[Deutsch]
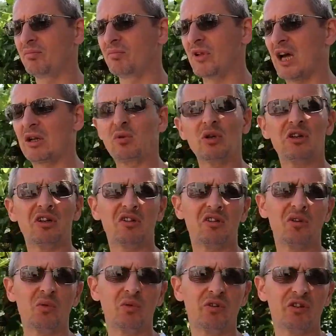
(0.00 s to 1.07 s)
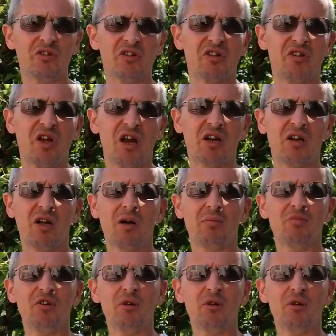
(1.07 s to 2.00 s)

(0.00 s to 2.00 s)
dadurch, dass die uns jetzt gesagt haben,